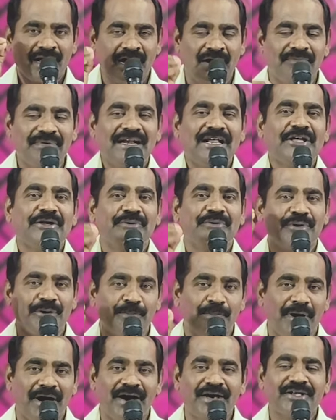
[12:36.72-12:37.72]
கவலையோடு
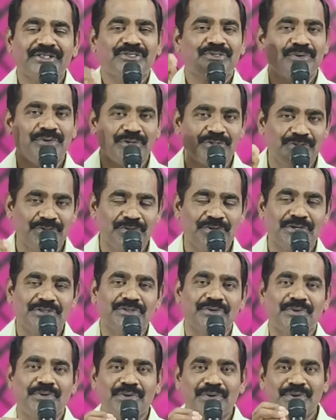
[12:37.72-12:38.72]
பாரத்தோடு
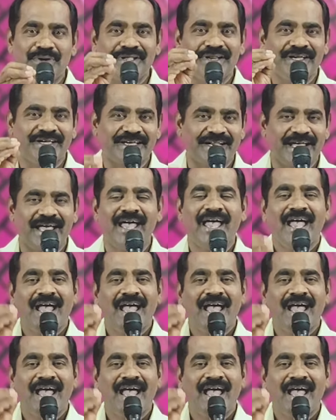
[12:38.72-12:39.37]
துக்கத்தோடு இருக்கிற